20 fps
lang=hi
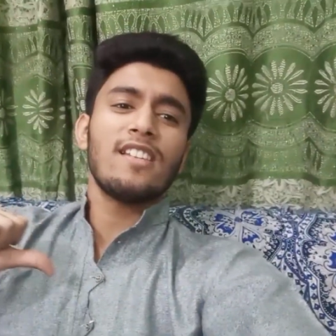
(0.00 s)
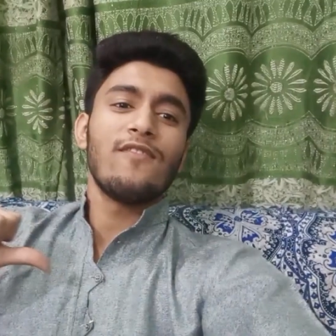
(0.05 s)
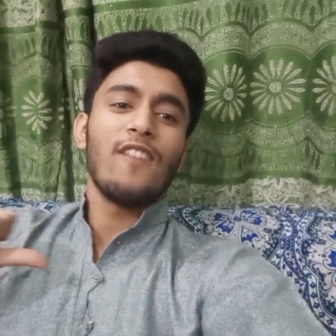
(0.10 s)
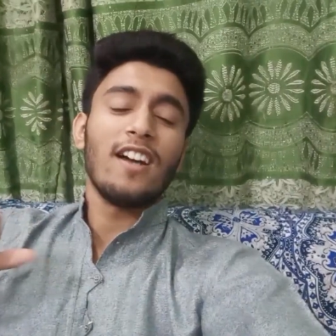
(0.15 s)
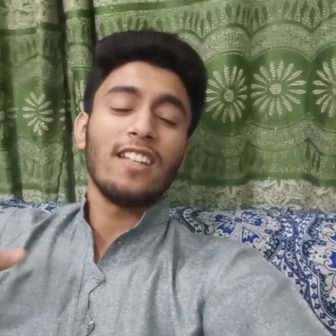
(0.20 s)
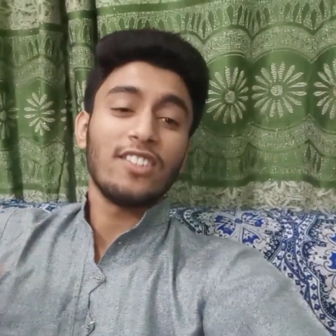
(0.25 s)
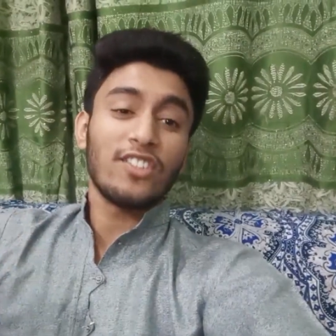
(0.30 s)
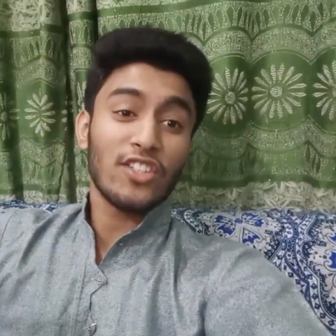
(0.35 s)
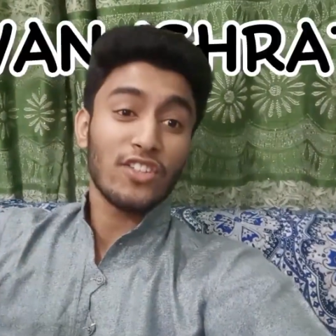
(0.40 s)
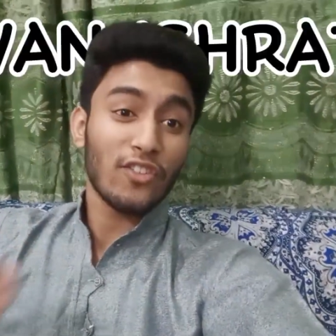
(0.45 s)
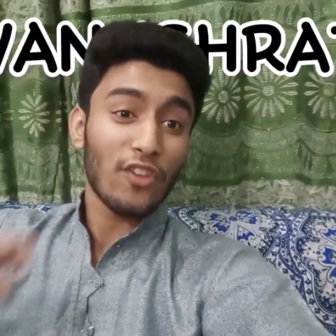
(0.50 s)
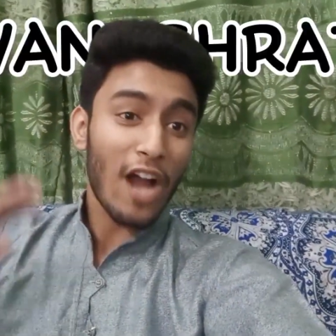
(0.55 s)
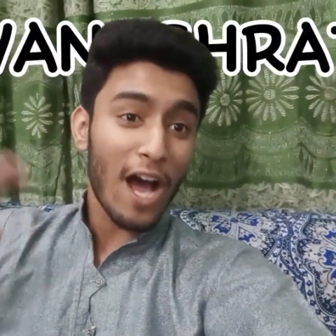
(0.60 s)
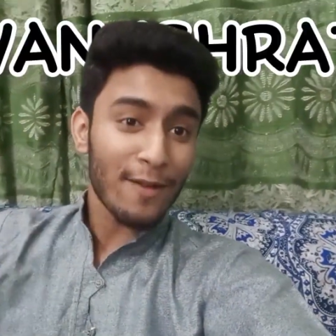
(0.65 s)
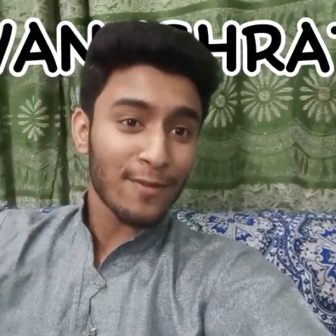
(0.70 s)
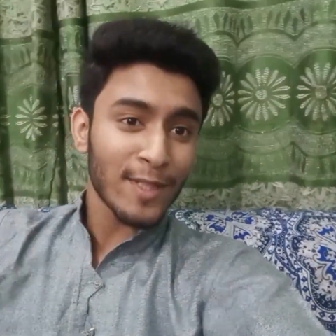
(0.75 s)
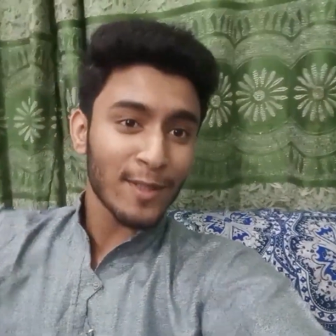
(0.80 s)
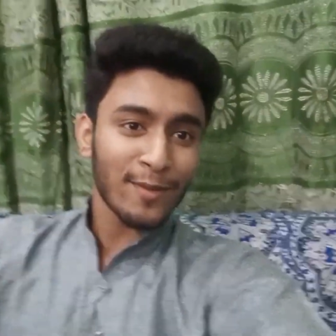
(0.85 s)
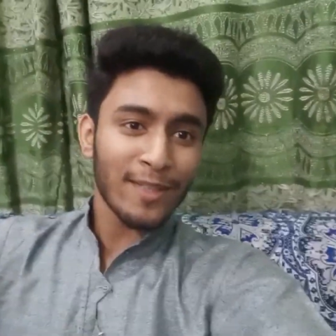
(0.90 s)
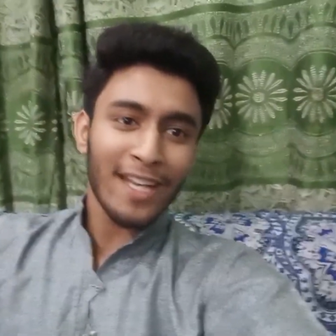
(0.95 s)
रिजवानिशत और
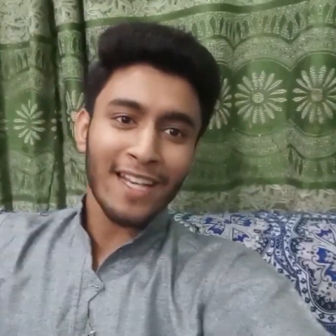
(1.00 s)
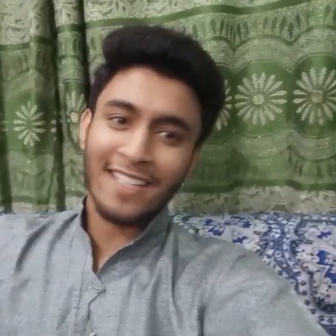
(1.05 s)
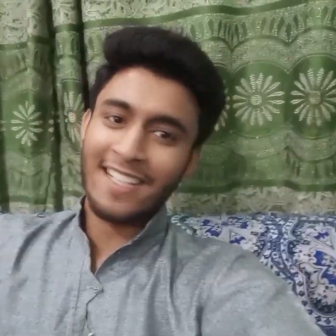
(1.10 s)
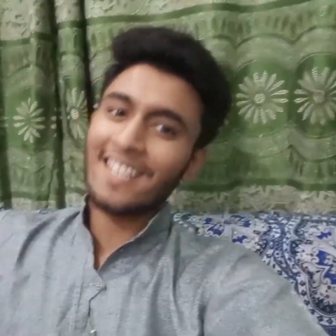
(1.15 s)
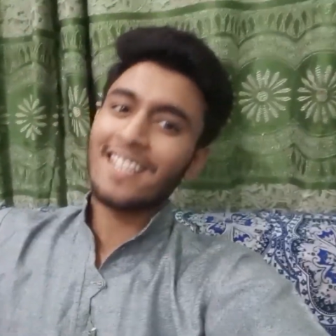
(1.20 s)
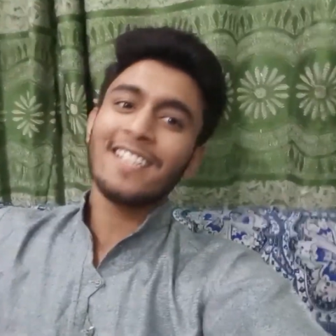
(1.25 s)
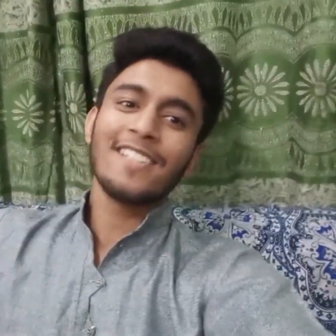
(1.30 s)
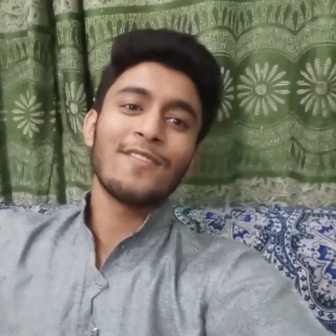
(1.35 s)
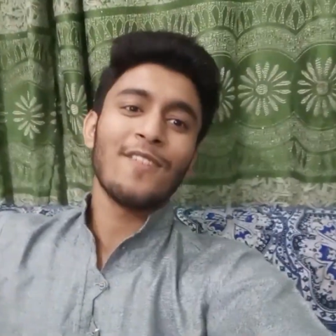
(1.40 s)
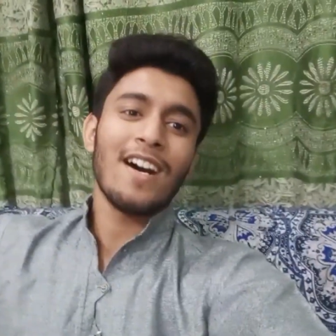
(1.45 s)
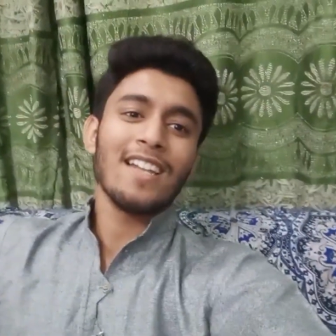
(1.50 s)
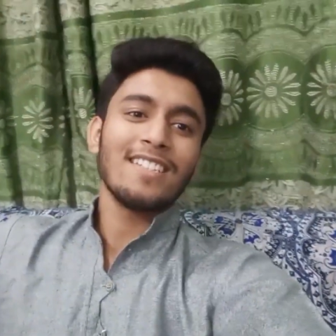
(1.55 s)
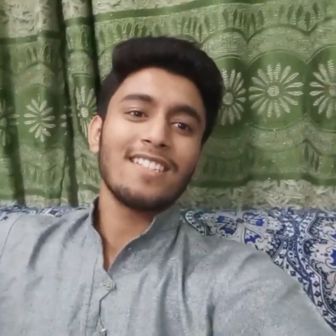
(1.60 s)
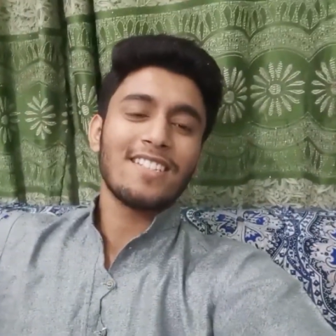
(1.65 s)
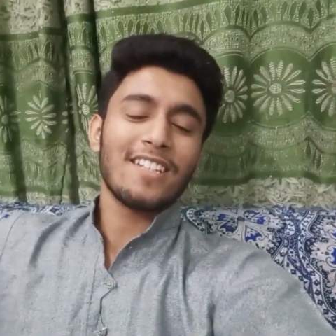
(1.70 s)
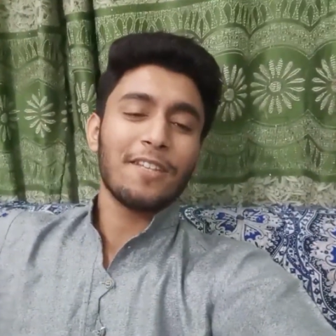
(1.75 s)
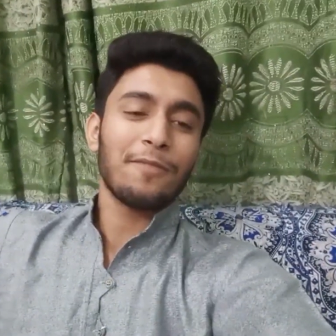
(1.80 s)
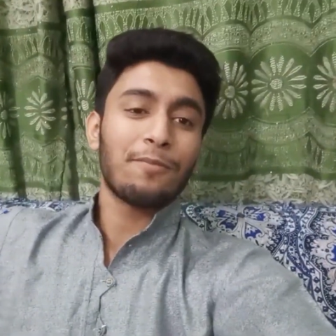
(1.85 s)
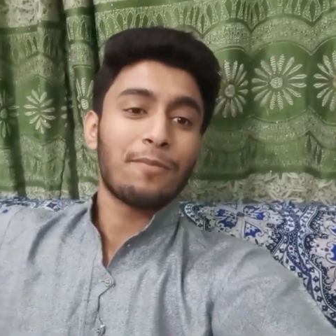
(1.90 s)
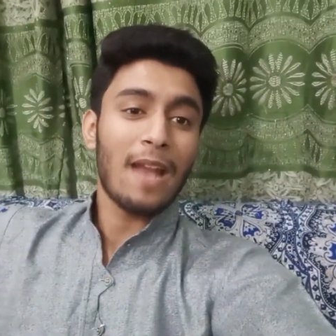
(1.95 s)
आप सब देख रहे हैं
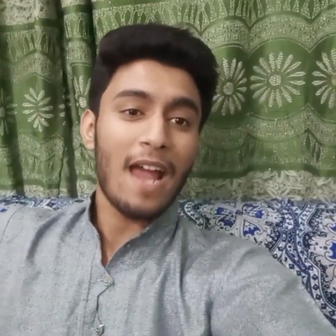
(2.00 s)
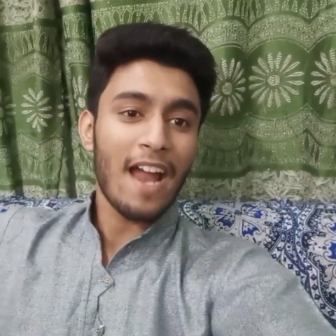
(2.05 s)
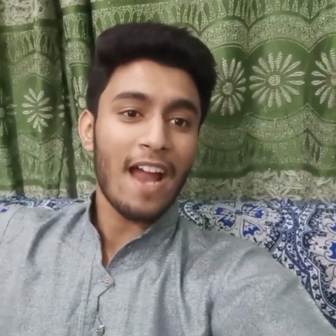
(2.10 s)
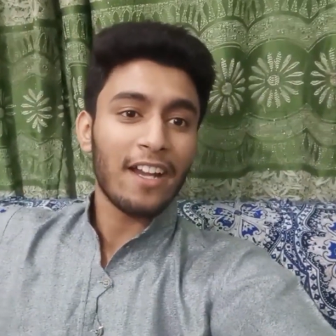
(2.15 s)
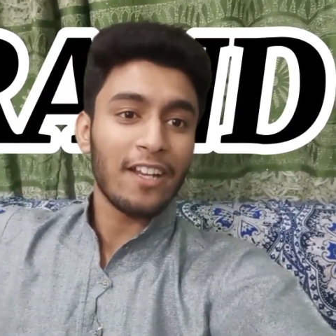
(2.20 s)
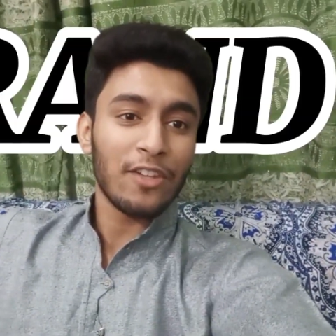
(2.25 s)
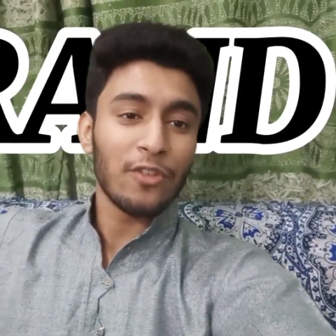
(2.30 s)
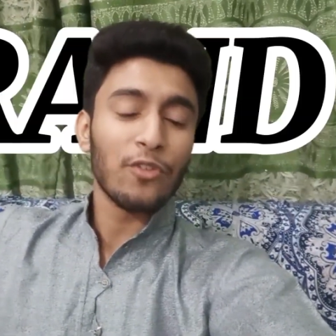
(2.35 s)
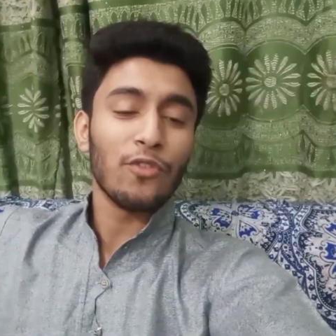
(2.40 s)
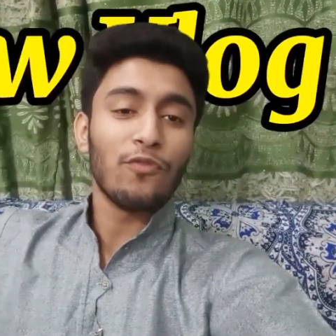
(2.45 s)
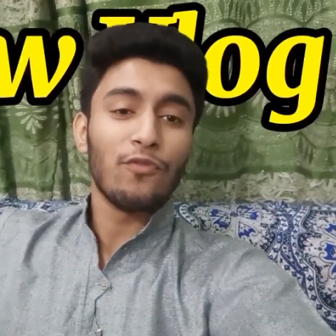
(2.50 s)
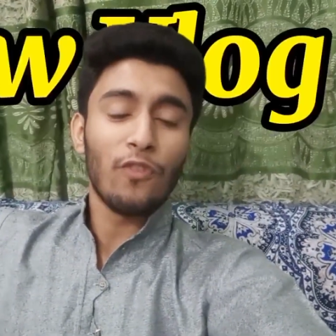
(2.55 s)
रिजवानिशत ब्रांड न्यू